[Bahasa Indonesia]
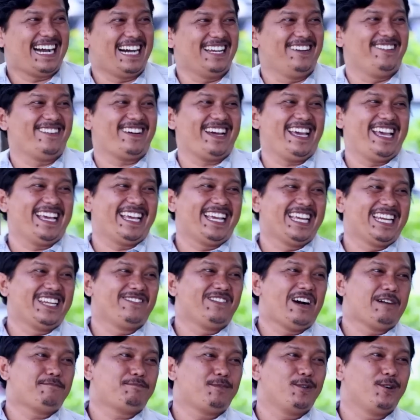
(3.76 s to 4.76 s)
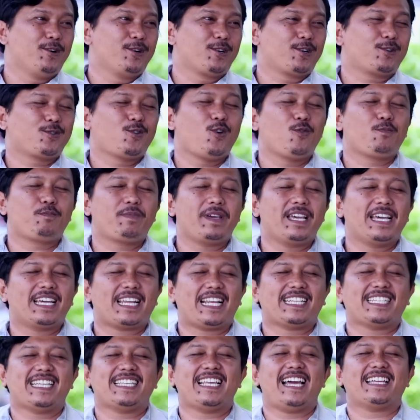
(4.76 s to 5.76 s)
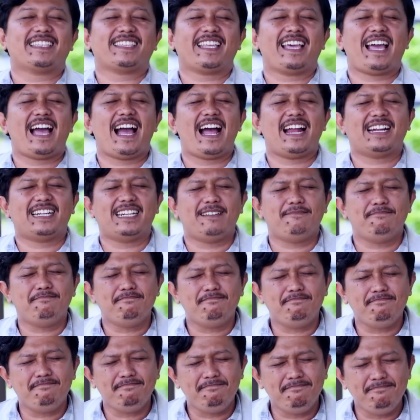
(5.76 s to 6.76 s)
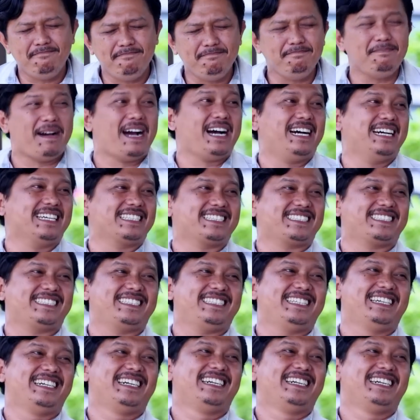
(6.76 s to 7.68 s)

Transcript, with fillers: Kalau kayak gini mah kuping rasanya teh adem banget. Iya,